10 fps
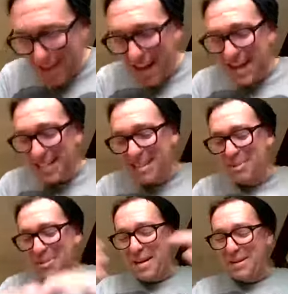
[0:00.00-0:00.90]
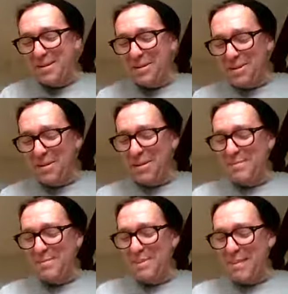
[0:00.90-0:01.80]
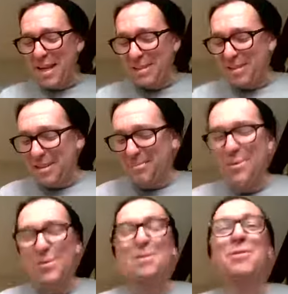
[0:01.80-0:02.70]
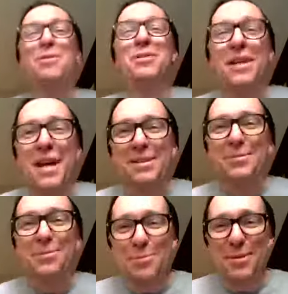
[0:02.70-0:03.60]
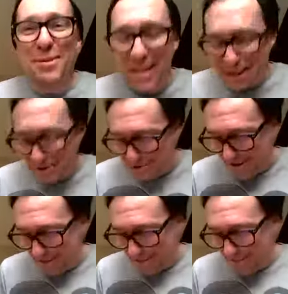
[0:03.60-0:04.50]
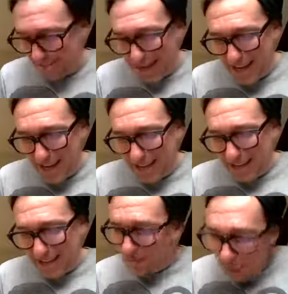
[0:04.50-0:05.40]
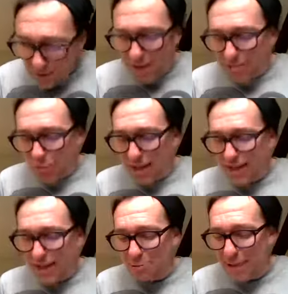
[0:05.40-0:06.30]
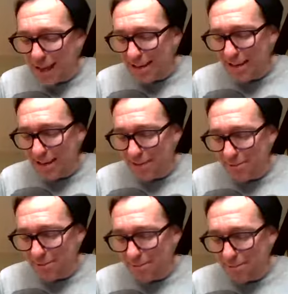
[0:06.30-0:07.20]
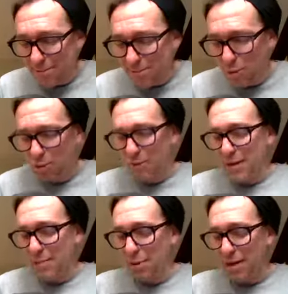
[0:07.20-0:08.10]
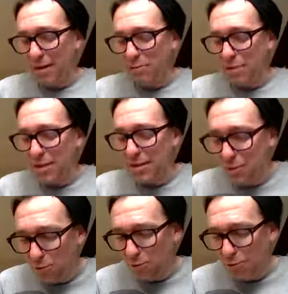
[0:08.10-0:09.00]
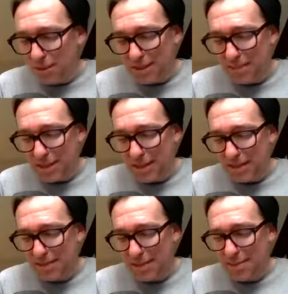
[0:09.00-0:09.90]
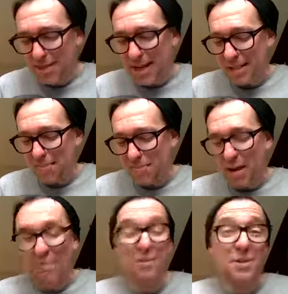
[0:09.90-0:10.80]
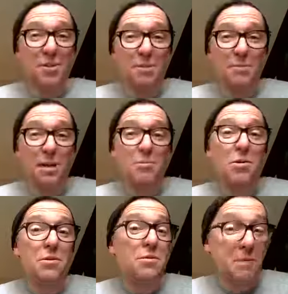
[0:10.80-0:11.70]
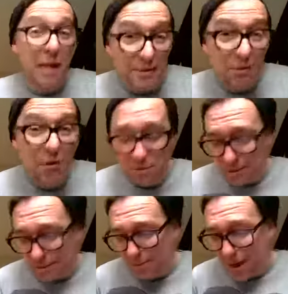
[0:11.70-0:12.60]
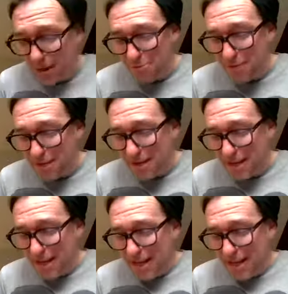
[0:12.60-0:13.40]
że smok Antoni i Wincenty smok od razu usnęły. Smok Zygmunta grał dalej. Po chwili pojawił się znów łysy pies, tym razem pewny siebie, bo Antoni spał.